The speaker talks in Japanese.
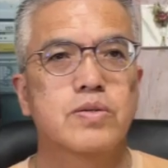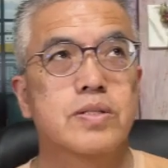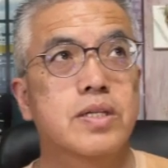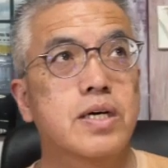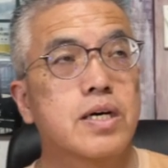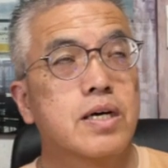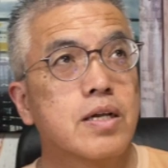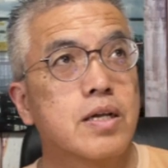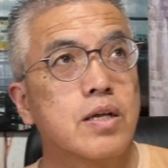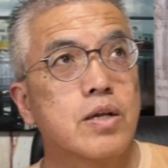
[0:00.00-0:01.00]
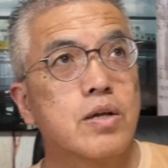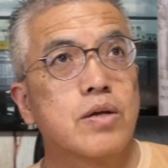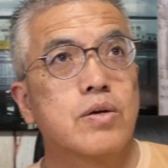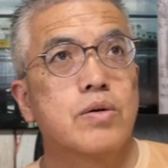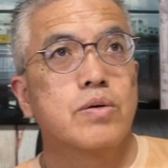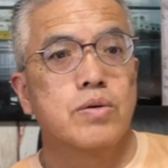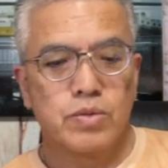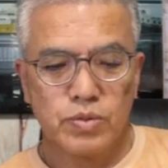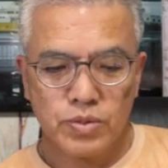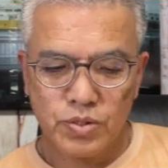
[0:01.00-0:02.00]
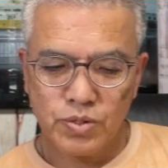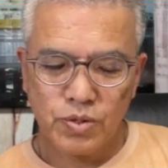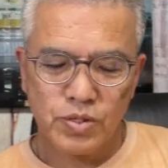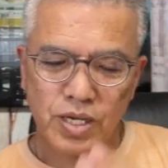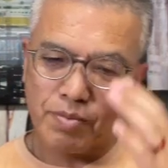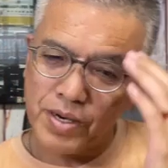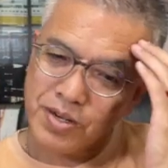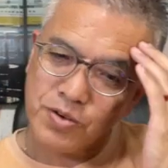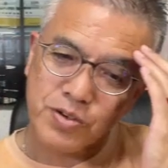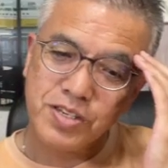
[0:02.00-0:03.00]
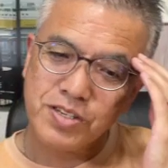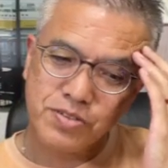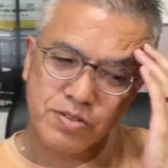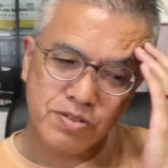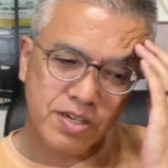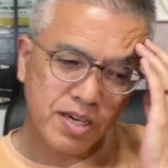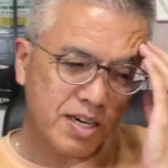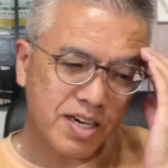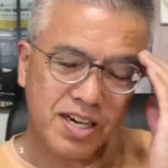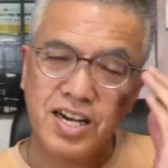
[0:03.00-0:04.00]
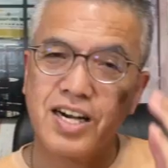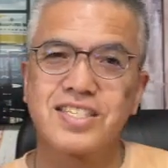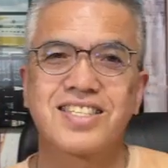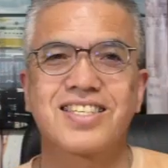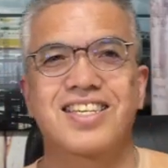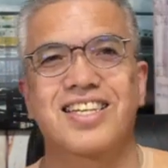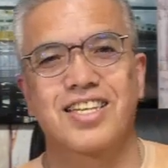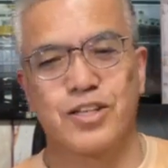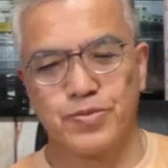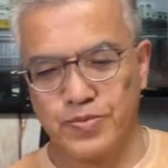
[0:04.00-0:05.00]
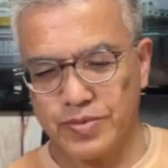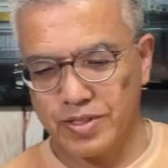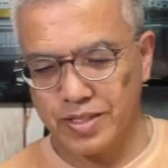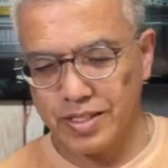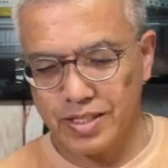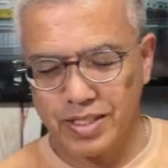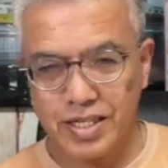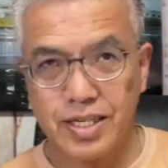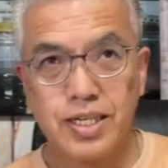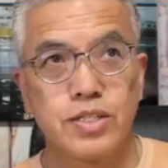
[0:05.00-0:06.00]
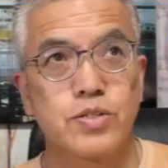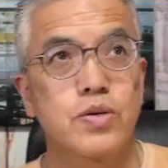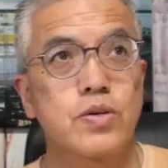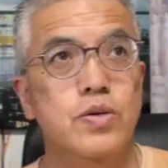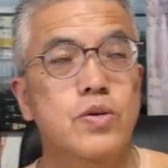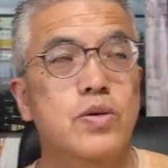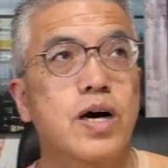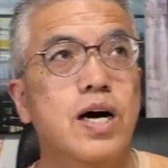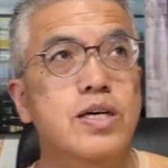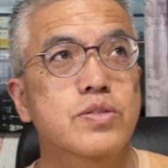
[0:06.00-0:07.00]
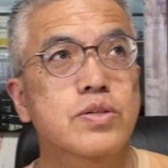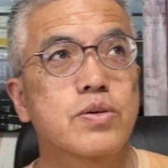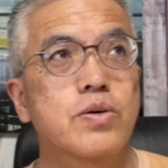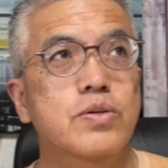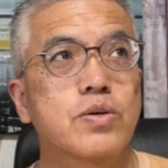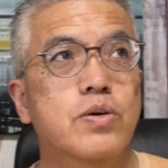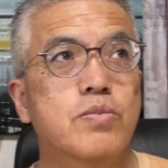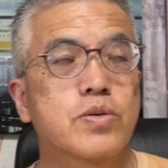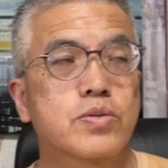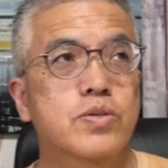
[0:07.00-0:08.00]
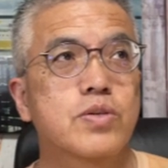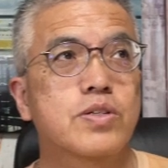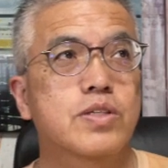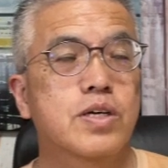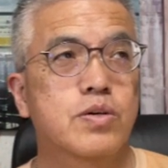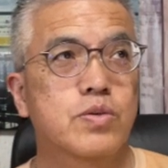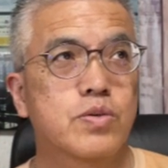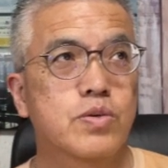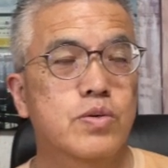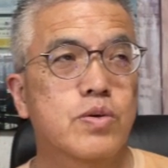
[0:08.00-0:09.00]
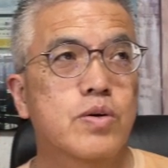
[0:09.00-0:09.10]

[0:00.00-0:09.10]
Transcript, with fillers: で後ろ玉の傷かで、一応半年保証もついている